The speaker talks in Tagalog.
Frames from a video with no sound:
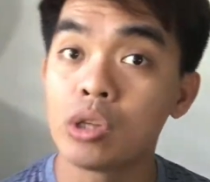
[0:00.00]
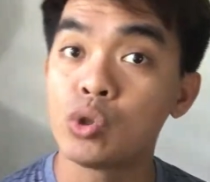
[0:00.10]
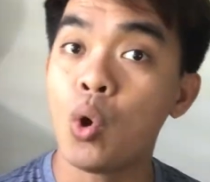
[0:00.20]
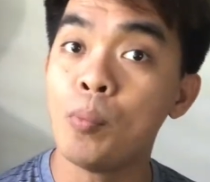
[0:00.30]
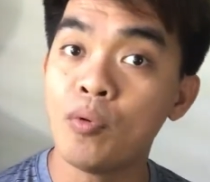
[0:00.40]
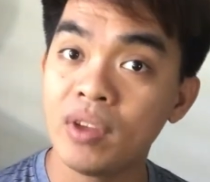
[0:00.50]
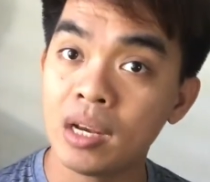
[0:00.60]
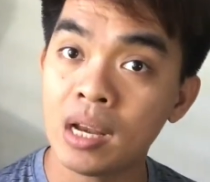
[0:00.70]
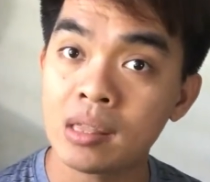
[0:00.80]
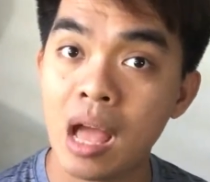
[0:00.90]
So,
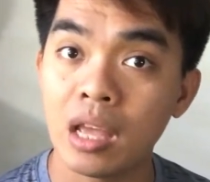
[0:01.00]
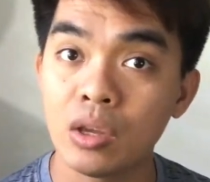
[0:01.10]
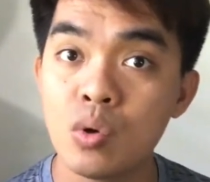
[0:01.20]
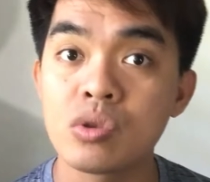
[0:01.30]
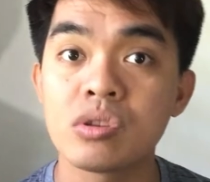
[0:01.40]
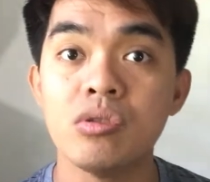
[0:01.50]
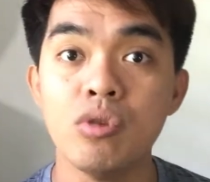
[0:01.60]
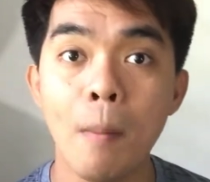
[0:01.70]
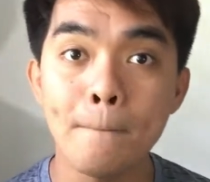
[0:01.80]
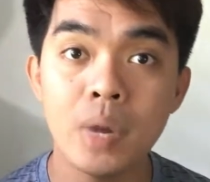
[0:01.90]
moving na tayo sa
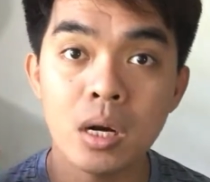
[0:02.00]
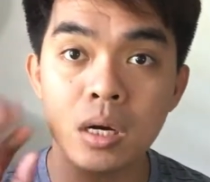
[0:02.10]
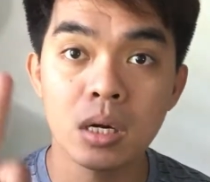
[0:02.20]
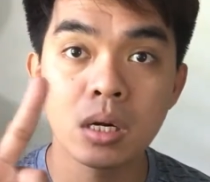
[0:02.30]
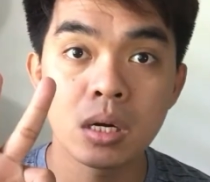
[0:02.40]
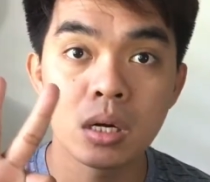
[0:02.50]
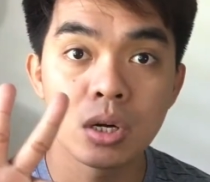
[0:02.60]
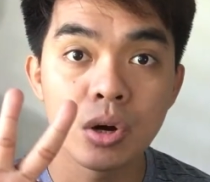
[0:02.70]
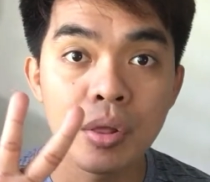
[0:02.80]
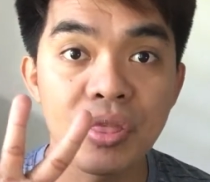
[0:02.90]
number
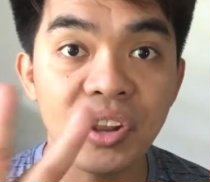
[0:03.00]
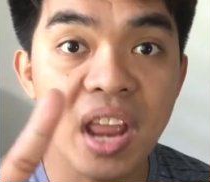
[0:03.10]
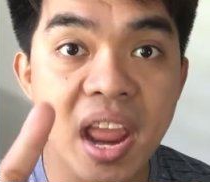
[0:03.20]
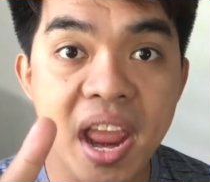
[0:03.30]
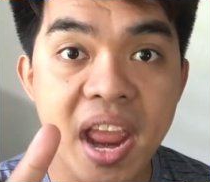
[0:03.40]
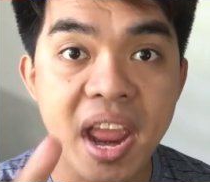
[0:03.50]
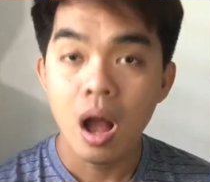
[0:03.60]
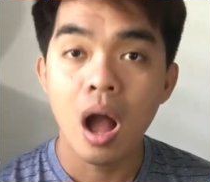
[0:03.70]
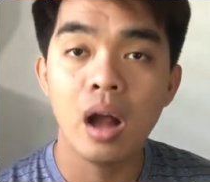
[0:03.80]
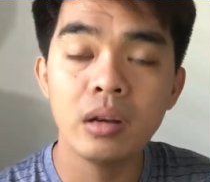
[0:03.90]

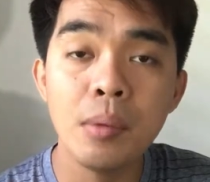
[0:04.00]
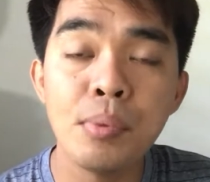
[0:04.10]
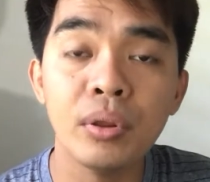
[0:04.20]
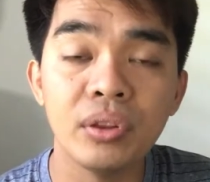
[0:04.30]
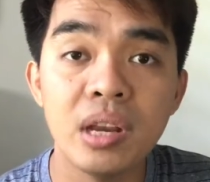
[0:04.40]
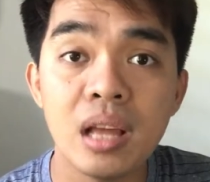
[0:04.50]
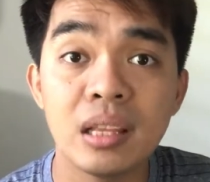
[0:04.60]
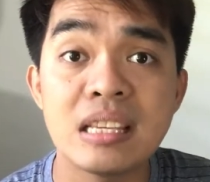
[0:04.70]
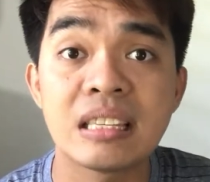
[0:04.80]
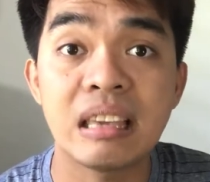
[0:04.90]
3. Ang number 3
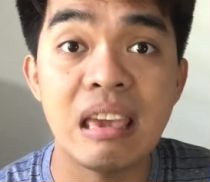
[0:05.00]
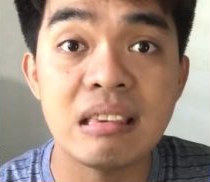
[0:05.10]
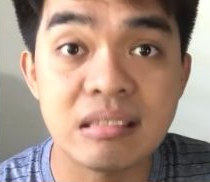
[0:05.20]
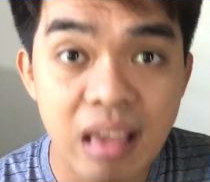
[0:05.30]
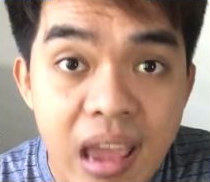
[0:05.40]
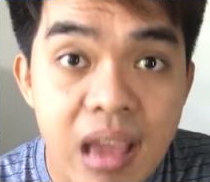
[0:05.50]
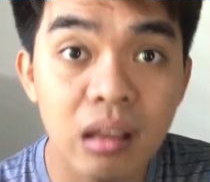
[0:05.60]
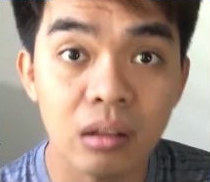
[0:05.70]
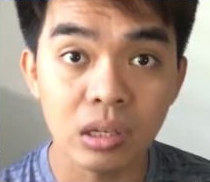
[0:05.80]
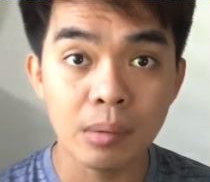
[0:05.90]
natin is kissing,
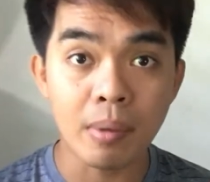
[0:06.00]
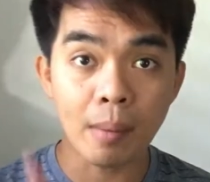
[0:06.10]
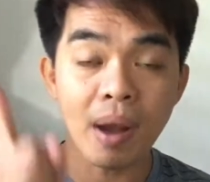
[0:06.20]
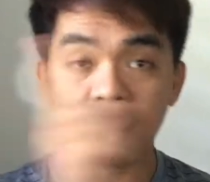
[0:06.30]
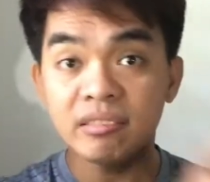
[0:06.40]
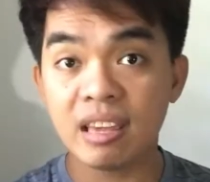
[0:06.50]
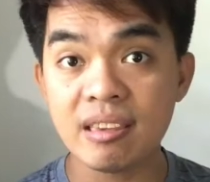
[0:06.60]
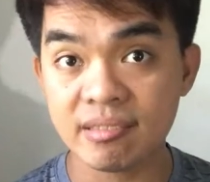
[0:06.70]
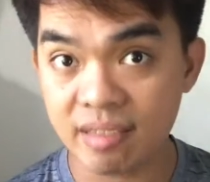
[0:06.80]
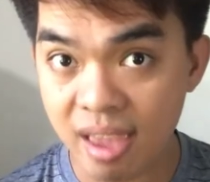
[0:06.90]
'di ba? Bakit
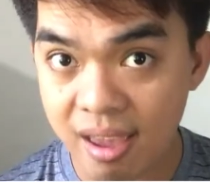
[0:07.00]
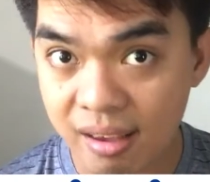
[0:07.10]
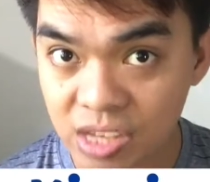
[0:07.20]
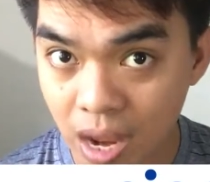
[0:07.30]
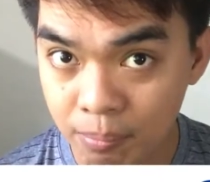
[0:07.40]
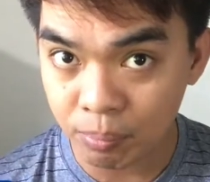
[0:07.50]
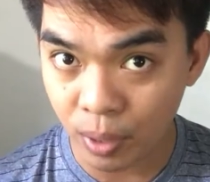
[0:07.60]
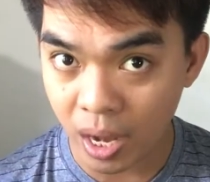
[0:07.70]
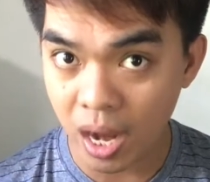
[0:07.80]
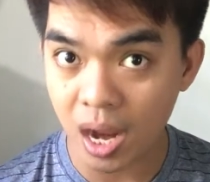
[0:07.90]
kissing?
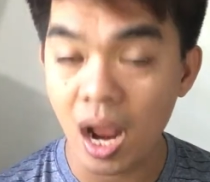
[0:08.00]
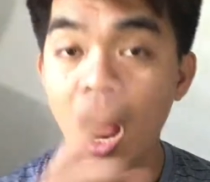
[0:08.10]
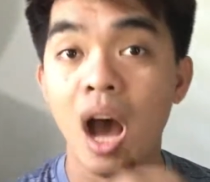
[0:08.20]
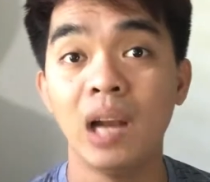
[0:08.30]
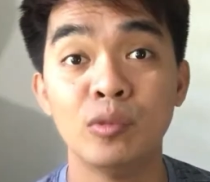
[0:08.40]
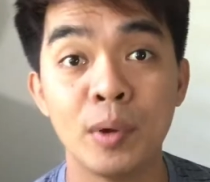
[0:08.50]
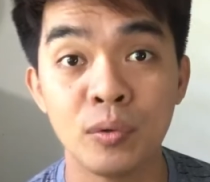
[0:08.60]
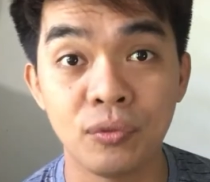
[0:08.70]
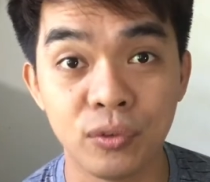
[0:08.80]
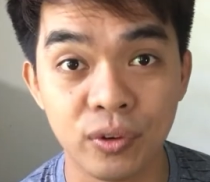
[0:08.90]
Syempre, alam mo ba
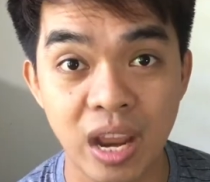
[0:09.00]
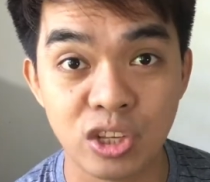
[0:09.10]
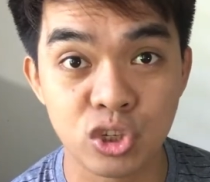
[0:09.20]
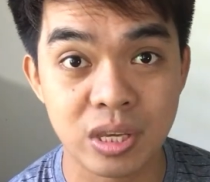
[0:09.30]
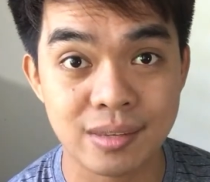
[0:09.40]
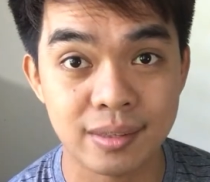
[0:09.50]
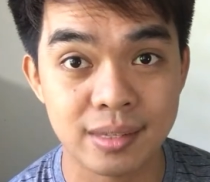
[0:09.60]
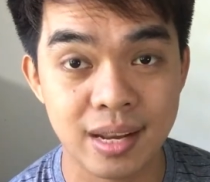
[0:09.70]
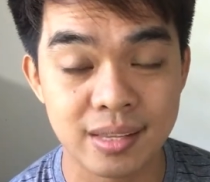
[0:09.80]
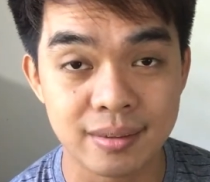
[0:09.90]
yung French kiss na
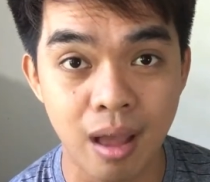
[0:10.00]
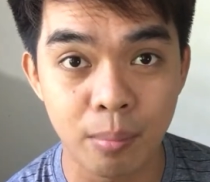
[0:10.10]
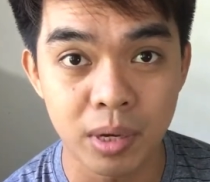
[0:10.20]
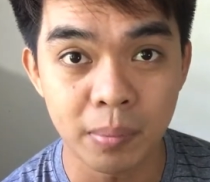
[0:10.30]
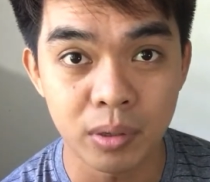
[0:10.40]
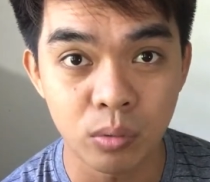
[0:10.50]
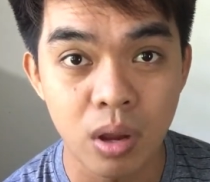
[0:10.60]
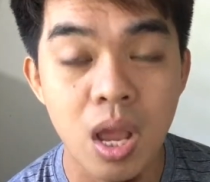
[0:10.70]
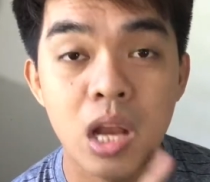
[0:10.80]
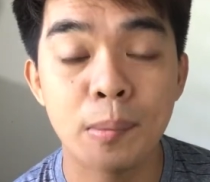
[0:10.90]
sinasabi, 'di ba? Yung
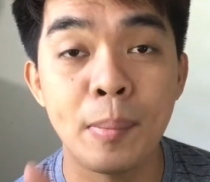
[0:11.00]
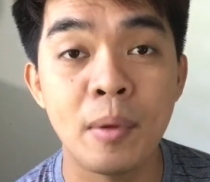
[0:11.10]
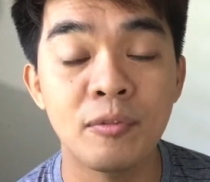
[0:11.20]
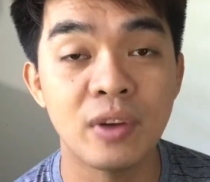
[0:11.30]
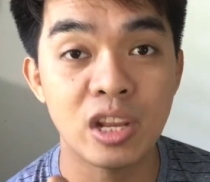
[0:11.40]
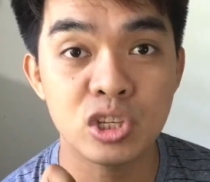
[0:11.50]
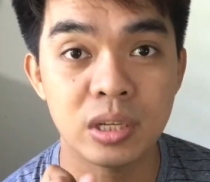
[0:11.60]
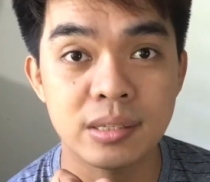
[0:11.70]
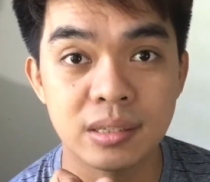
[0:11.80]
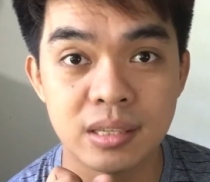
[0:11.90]
'di ba pag French
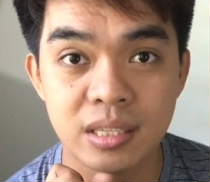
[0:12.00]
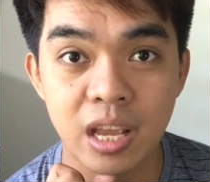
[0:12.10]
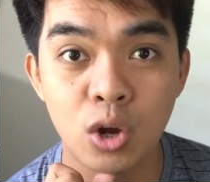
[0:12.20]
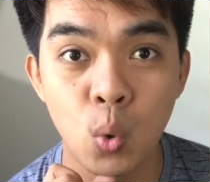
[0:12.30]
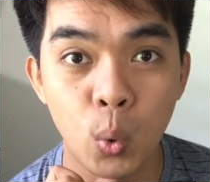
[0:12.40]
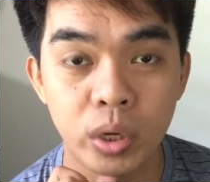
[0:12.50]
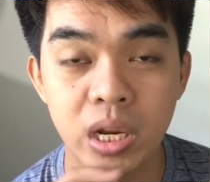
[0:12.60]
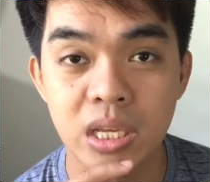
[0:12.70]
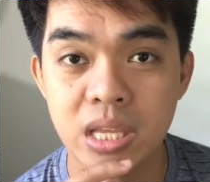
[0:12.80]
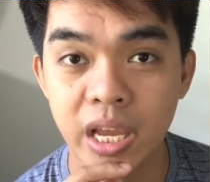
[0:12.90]
kiss kasi
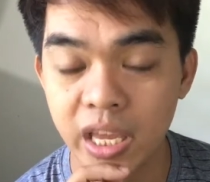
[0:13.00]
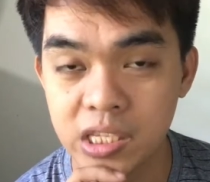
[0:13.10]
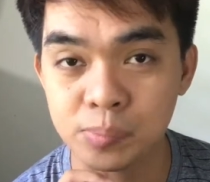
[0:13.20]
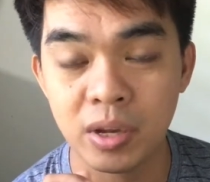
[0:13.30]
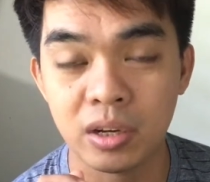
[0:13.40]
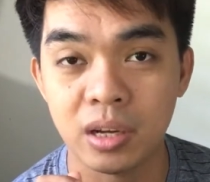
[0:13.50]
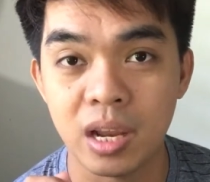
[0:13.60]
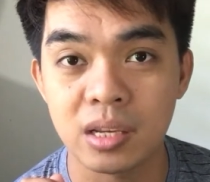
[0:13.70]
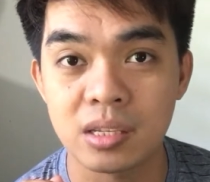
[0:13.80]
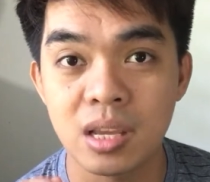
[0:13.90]
according sa aking
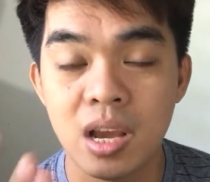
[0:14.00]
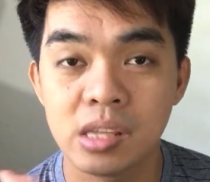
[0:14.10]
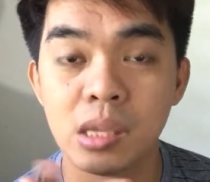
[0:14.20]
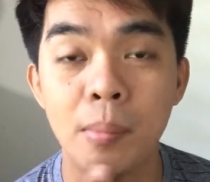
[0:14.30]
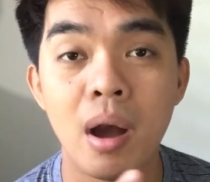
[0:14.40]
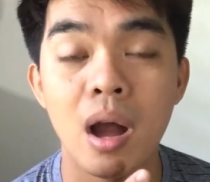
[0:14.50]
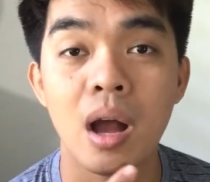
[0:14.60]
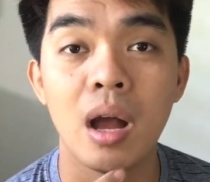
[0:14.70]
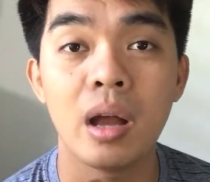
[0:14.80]
experience sa mga